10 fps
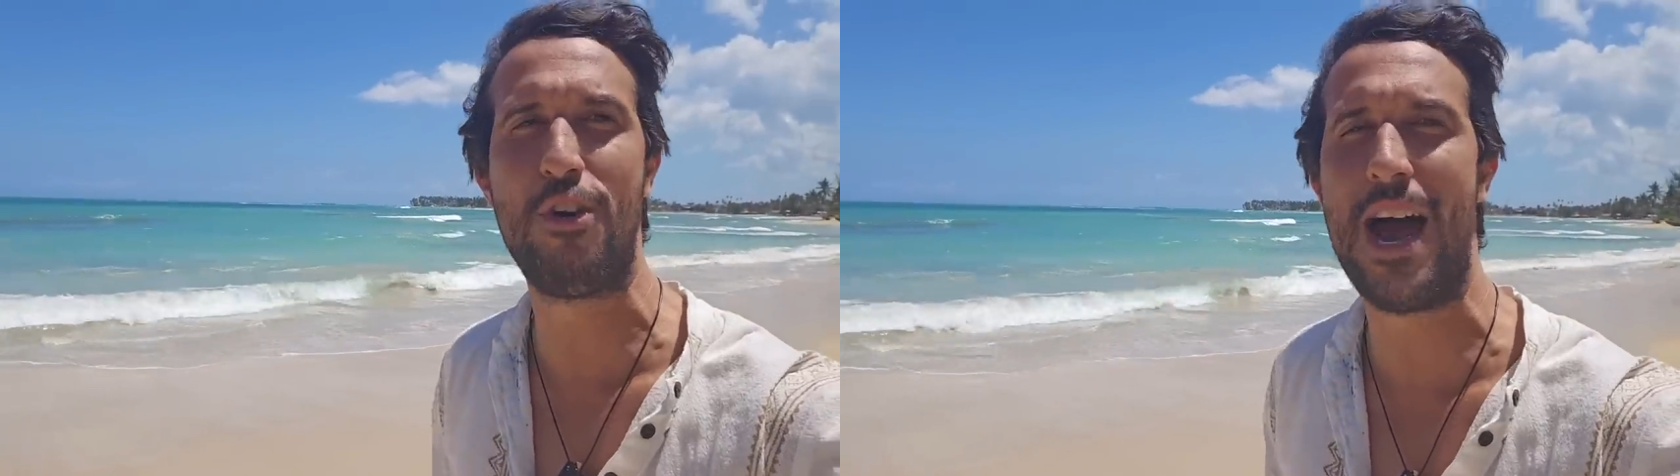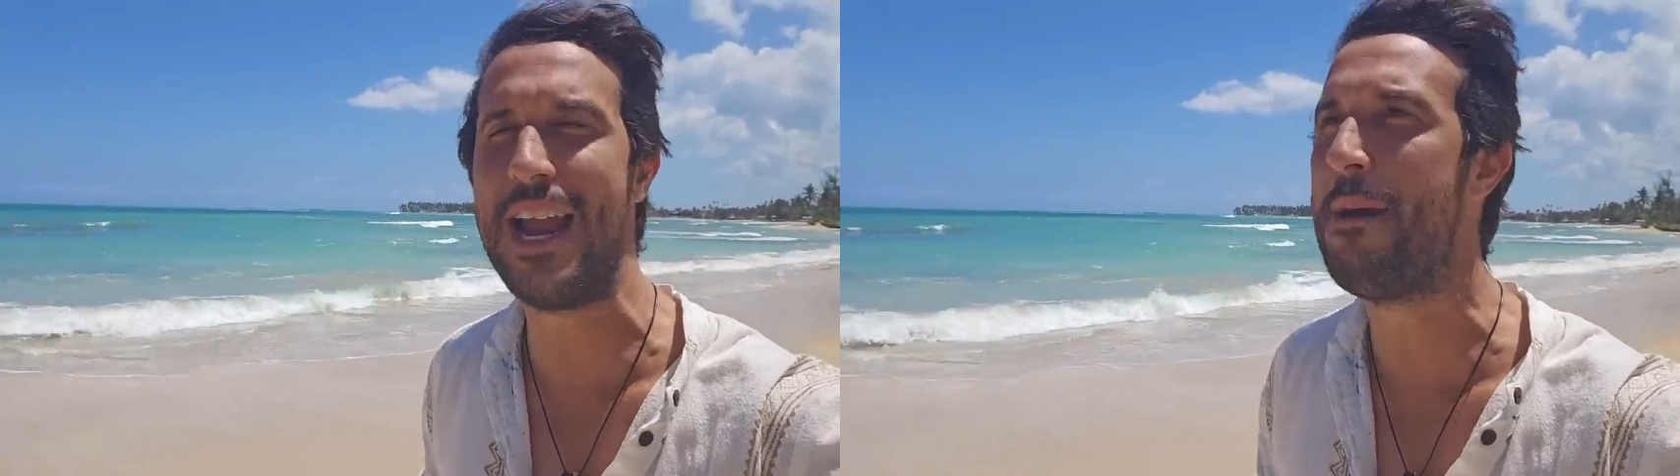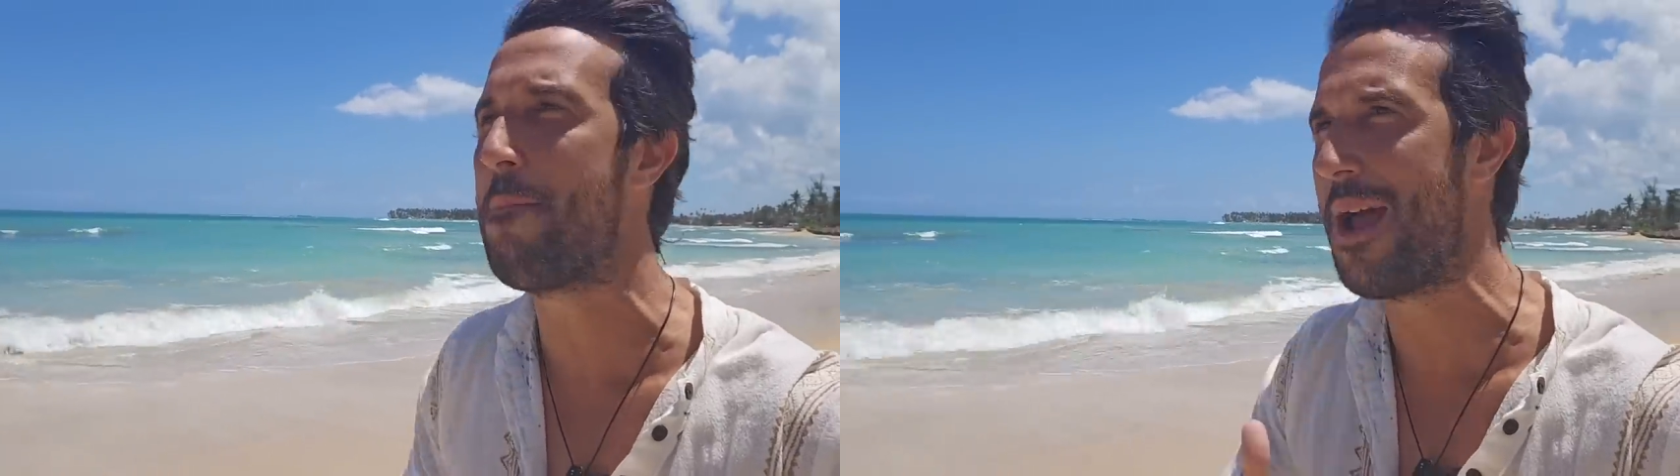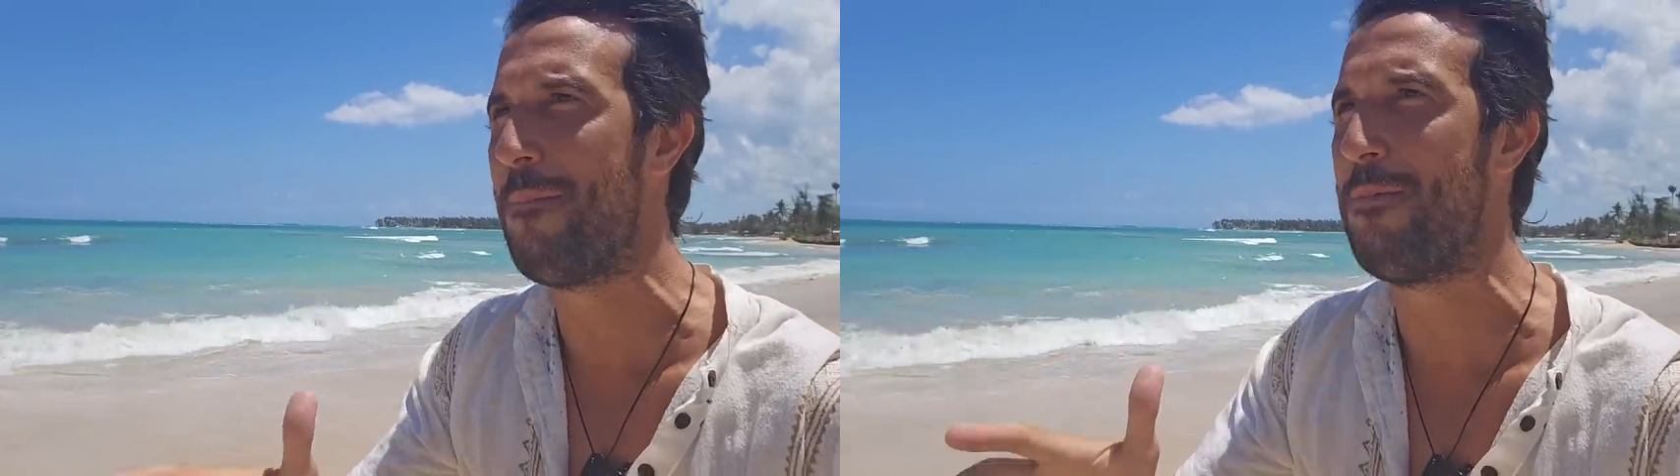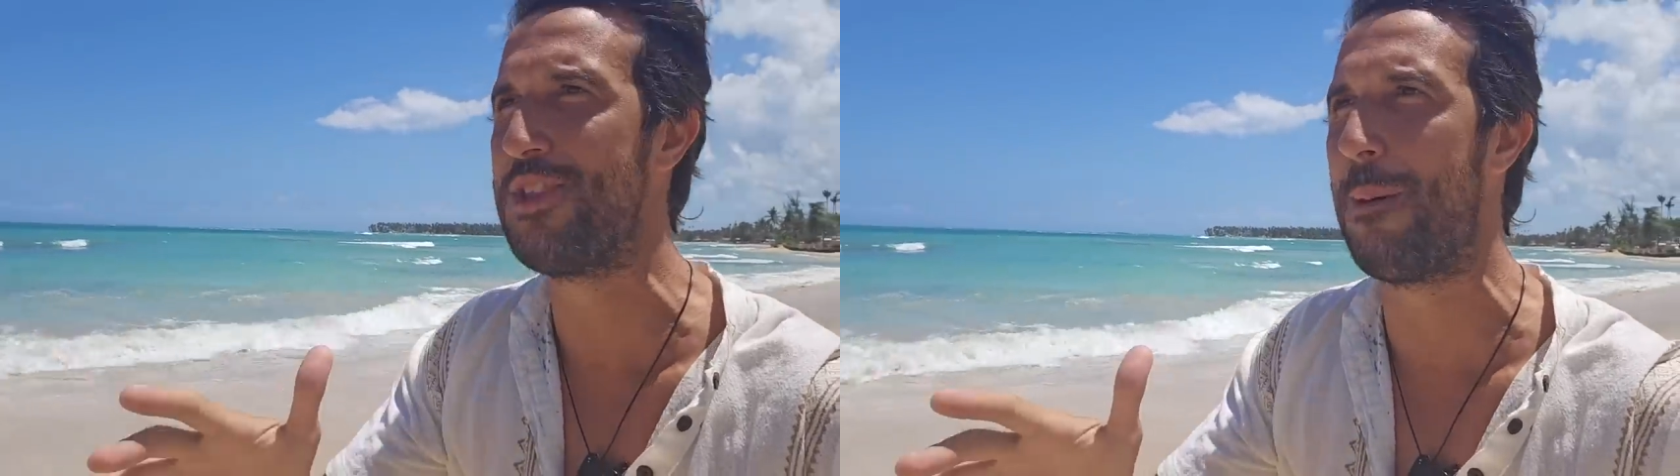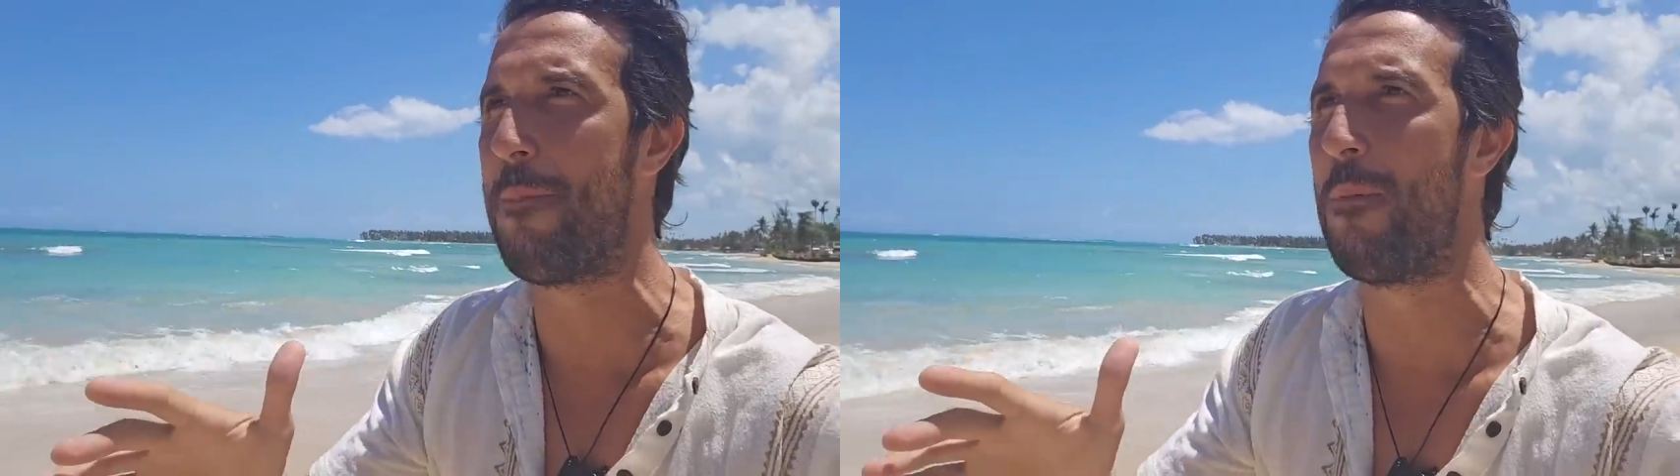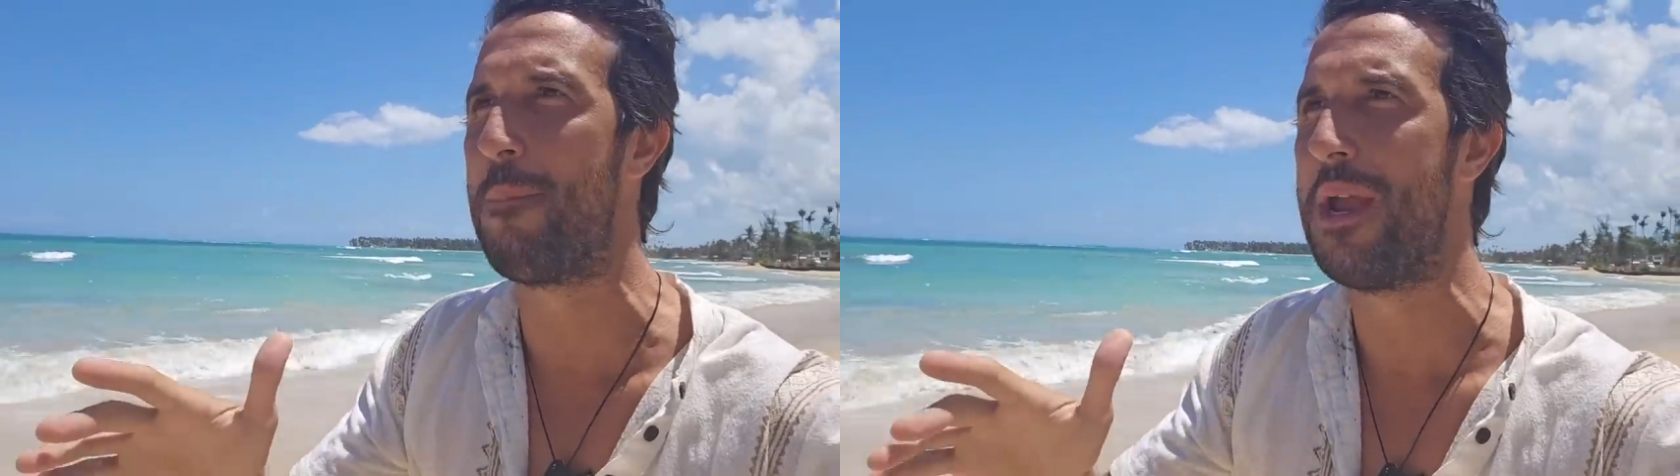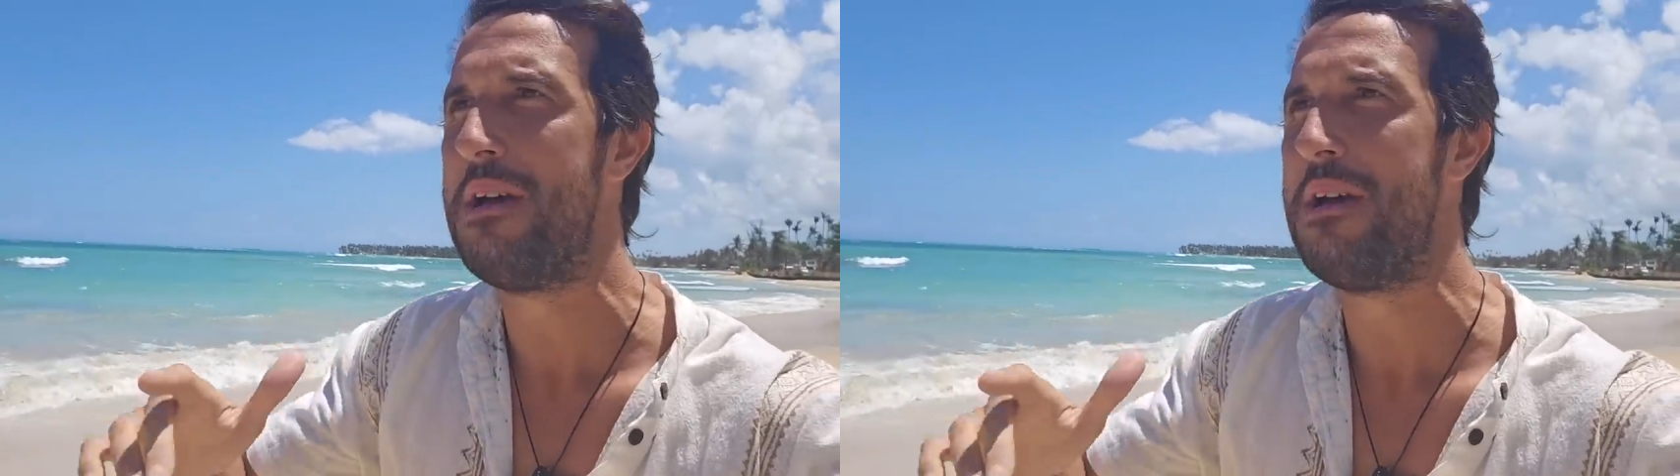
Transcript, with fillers: ahí en playa Punta Pope.